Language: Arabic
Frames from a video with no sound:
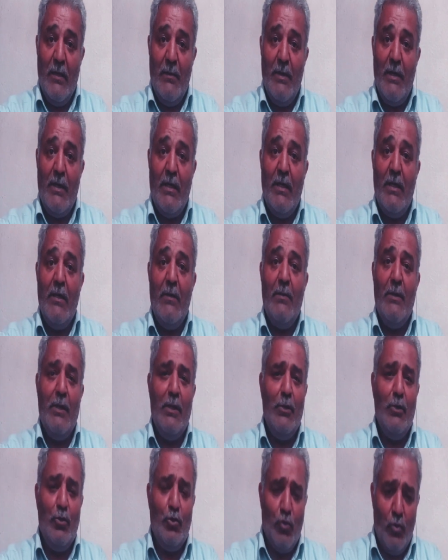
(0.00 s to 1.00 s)
الامريكيه
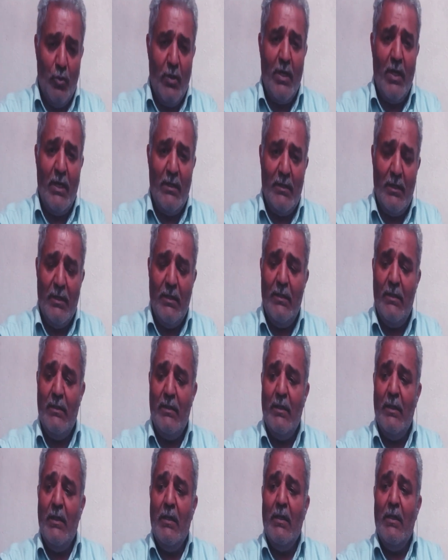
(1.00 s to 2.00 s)
بعيد الشكر اعتقد
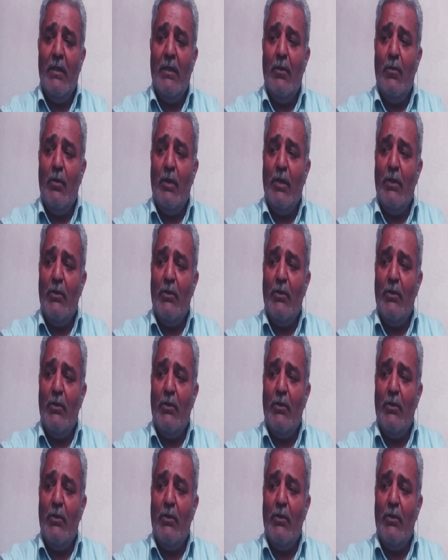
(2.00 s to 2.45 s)
هو